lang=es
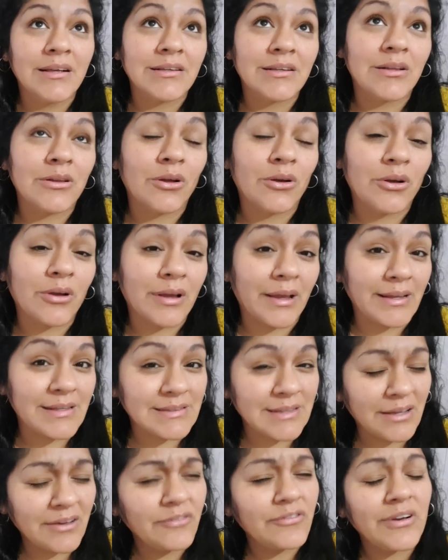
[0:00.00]
los que
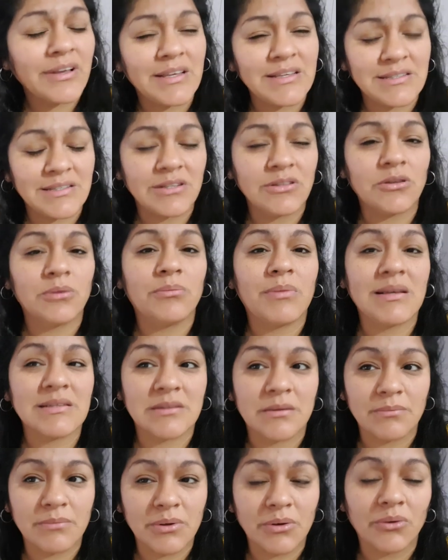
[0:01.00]
están falleciendo
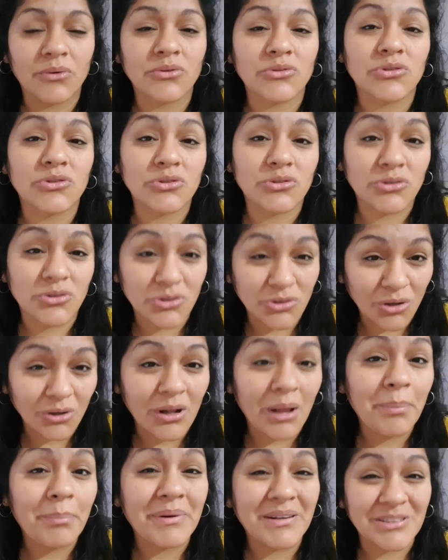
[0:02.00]
más amigos
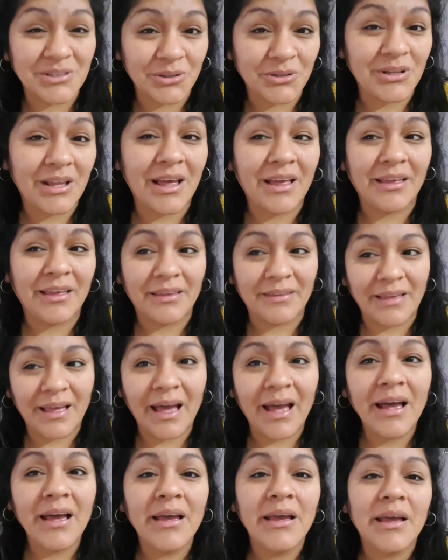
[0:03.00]
son las personas de
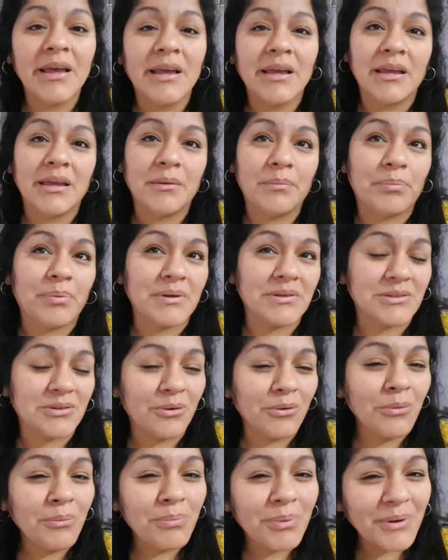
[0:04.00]
edad y pues
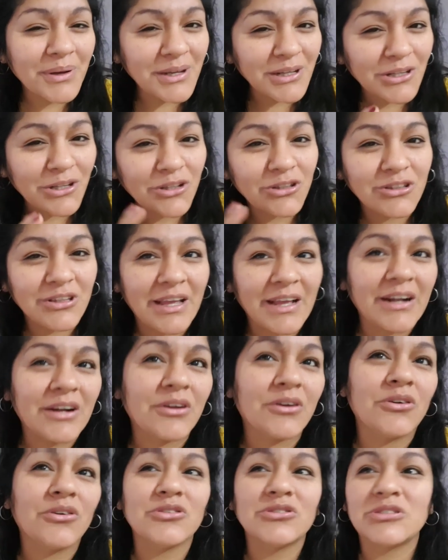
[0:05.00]
son un poquito
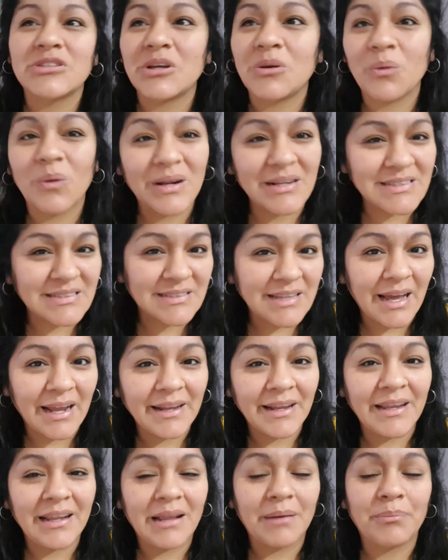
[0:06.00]
tercos, igual
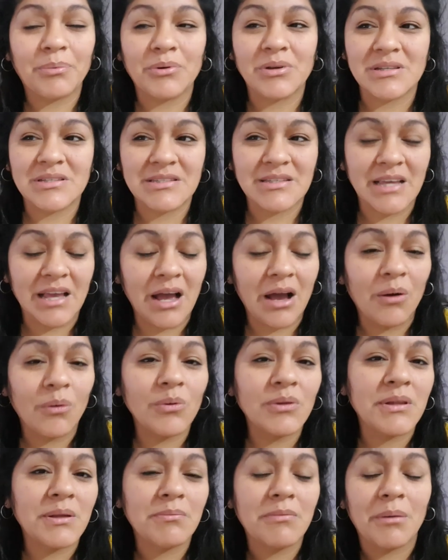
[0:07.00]
sale la policía
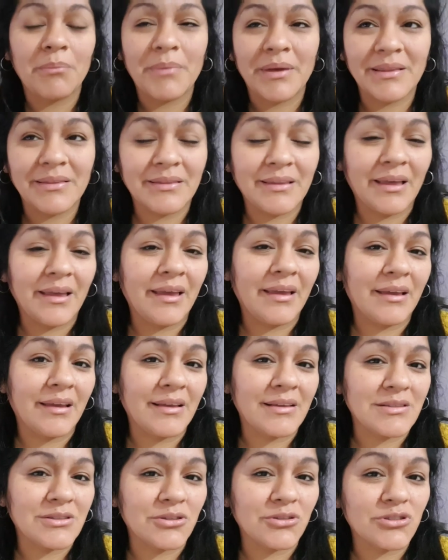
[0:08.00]
últimamente en
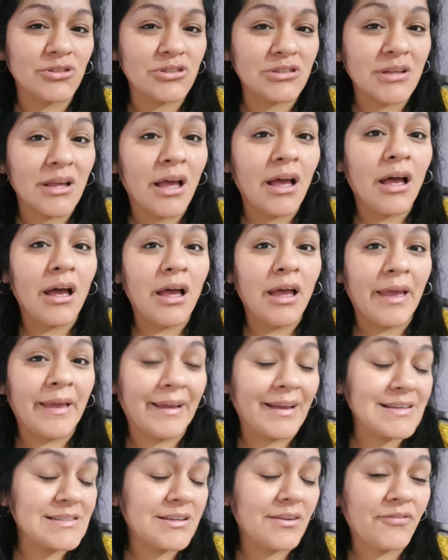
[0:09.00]
estos
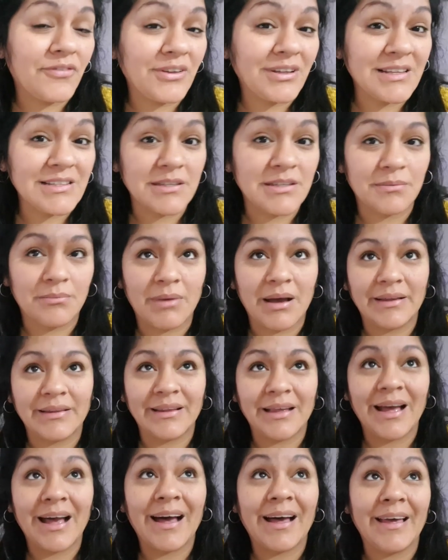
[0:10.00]
en este fin de
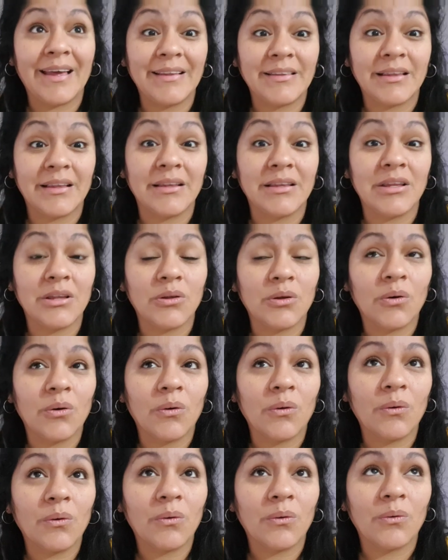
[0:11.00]
semana ha detenido,
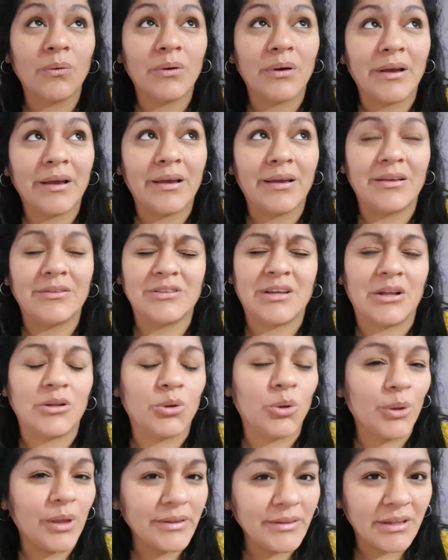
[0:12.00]
o sea,
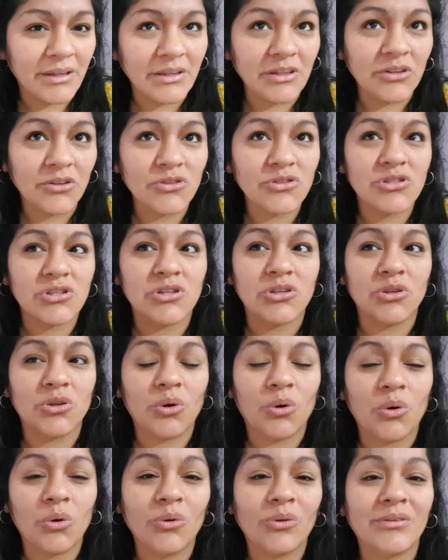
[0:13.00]
no detenido,
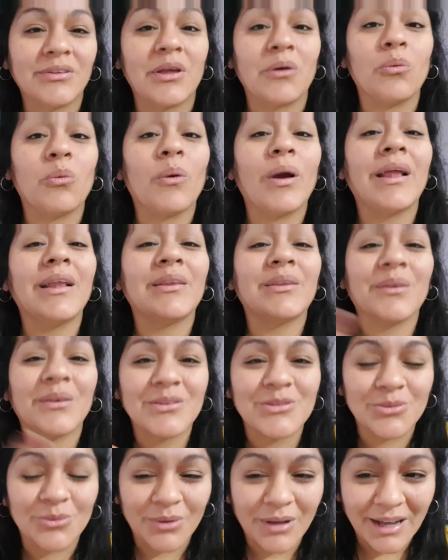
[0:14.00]
sino devuelto a
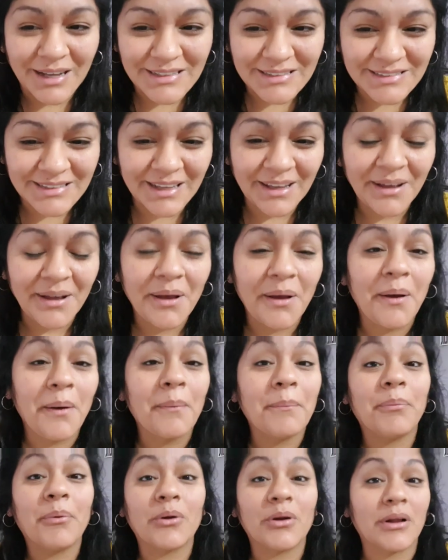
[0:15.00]
su casa
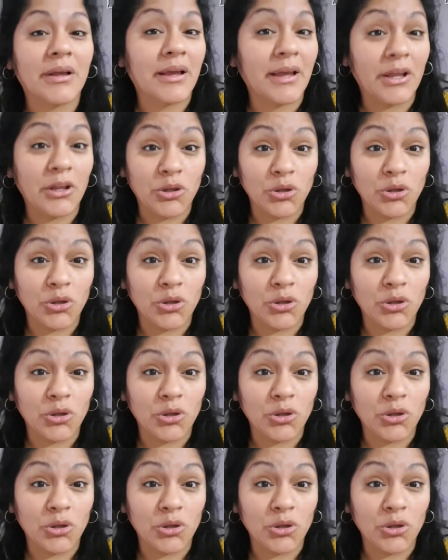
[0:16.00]
porque